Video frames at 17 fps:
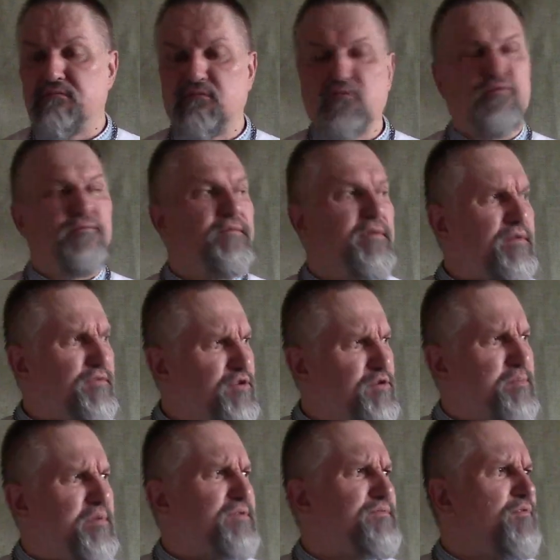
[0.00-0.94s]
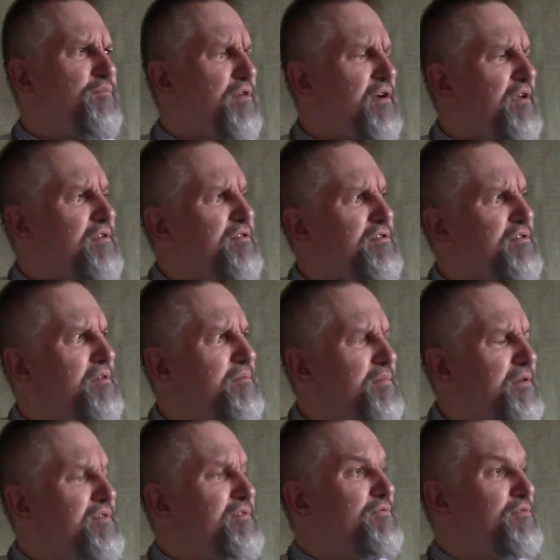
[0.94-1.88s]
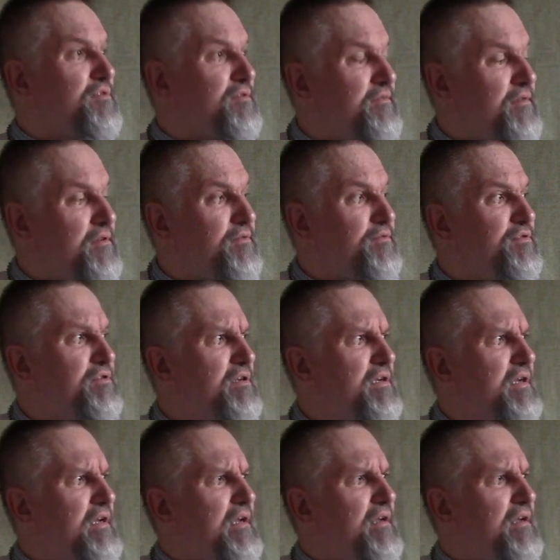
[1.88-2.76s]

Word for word: ну, верующие по-своему, конечно, и бесы тоже верующие.